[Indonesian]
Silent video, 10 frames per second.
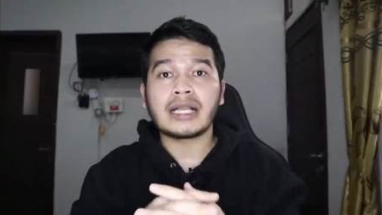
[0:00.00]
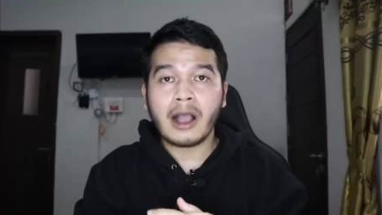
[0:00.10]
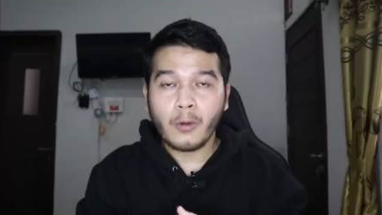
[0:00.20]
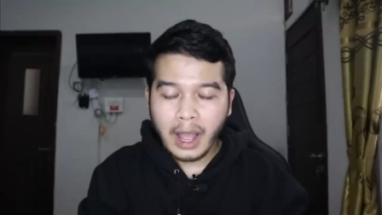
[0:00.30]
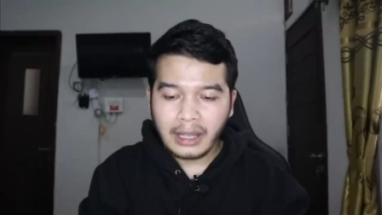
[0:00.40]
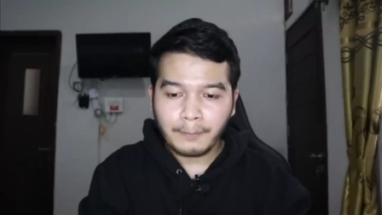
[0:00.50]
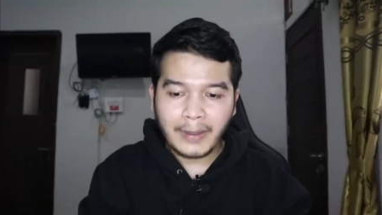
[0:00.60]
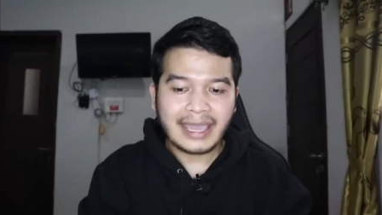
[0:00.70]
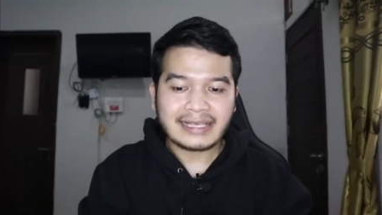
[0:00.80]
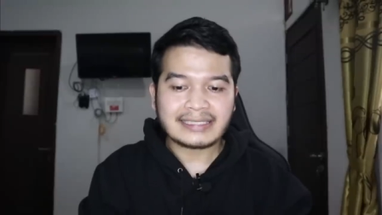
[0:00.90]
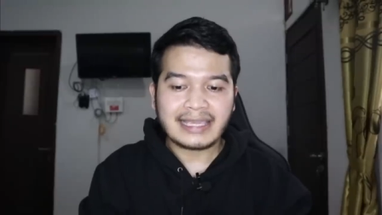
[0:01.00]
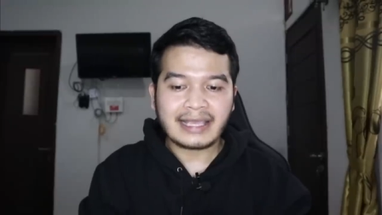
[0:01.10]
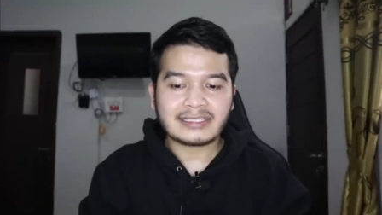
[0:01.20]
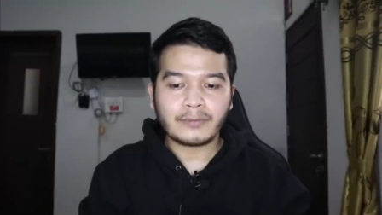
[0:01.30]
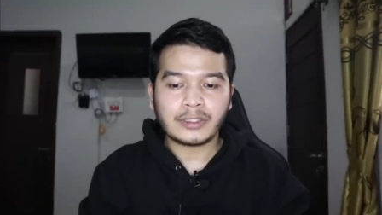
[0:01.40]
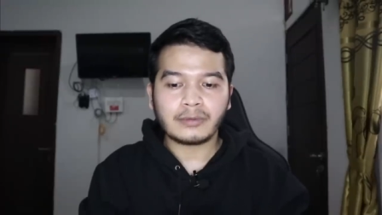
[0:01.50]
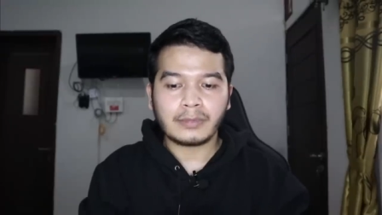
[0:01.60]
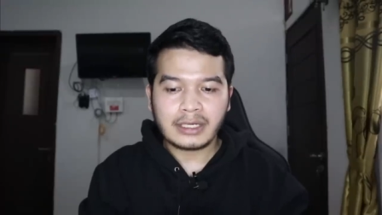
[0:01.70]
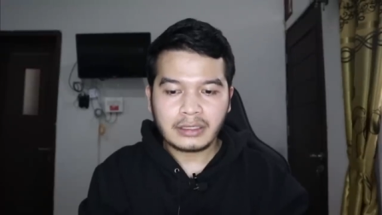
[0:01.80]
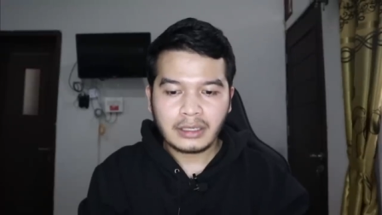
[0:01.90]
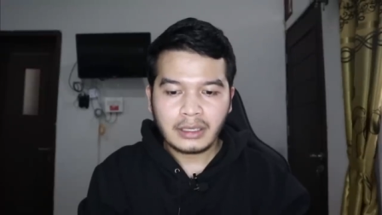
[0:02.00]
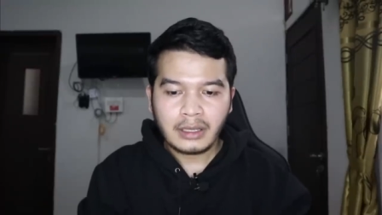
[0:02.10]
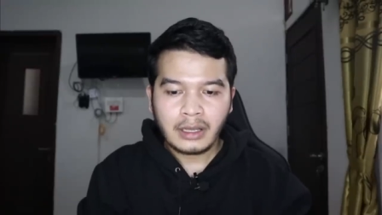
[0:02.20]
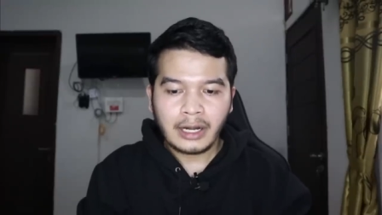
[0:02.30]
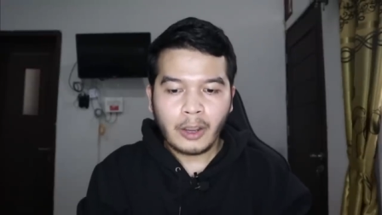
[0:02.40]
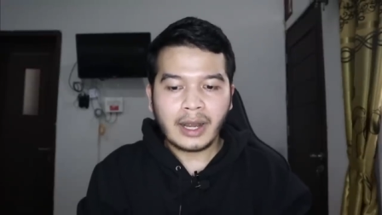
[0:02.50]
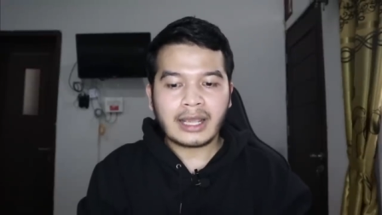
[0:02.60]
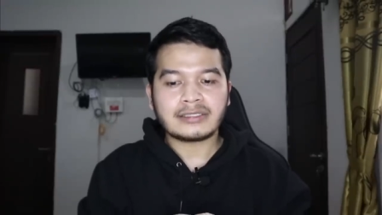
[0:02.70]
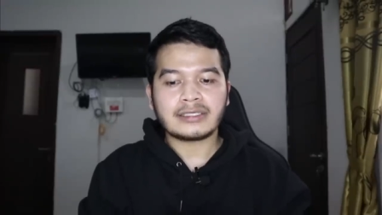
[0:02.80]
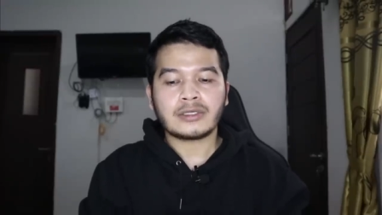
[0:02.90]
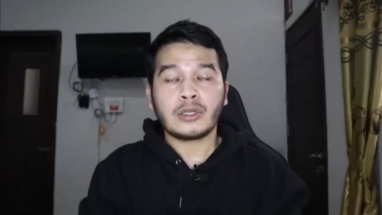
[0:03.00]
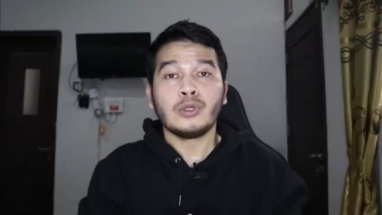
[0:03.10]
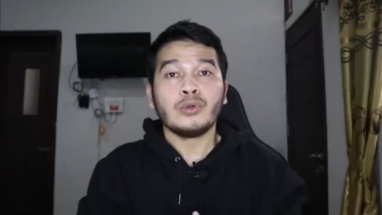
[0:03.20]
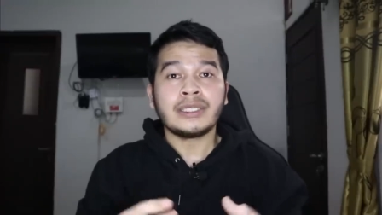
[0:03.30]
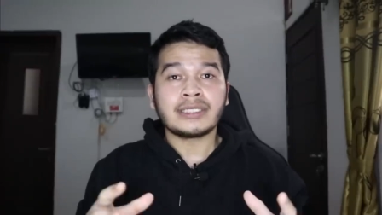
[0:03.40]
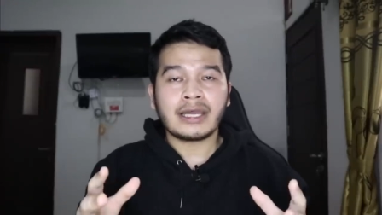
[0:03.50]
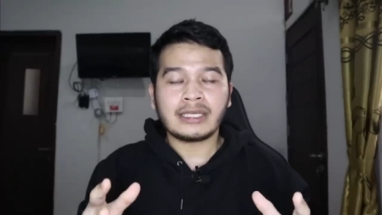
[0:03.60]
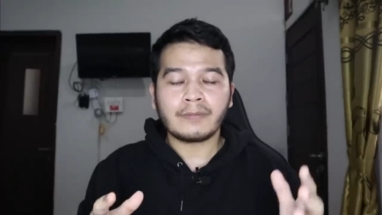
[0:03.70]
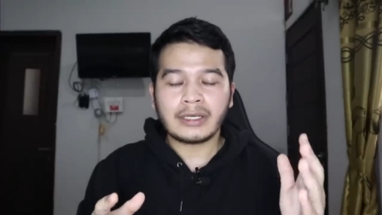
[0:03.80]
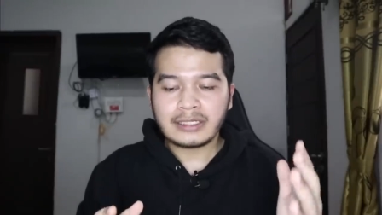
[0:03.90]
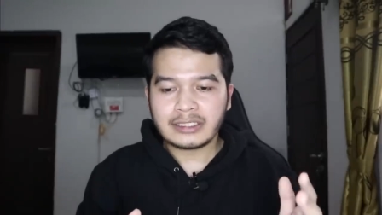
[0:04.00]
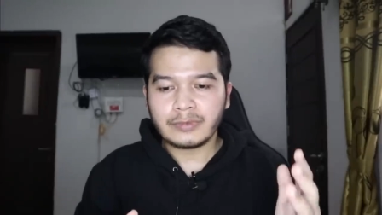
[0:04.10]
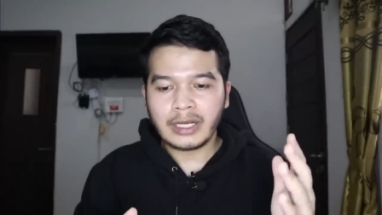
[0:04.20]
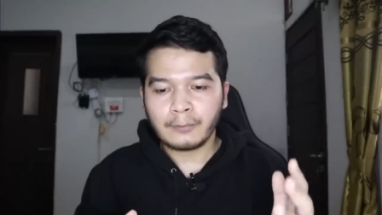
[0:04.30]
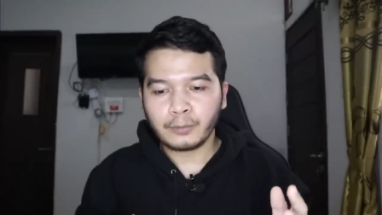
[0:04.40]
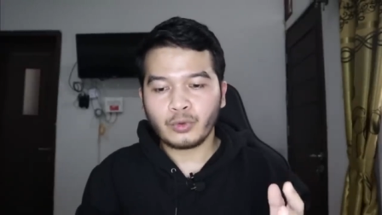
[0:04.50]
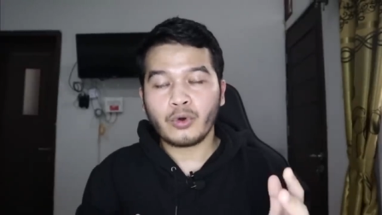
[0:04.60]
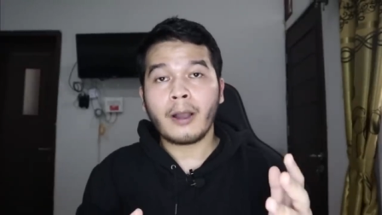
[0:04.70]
ke gawang PSIS teman-teman lewat asis Lulinnya di menit 90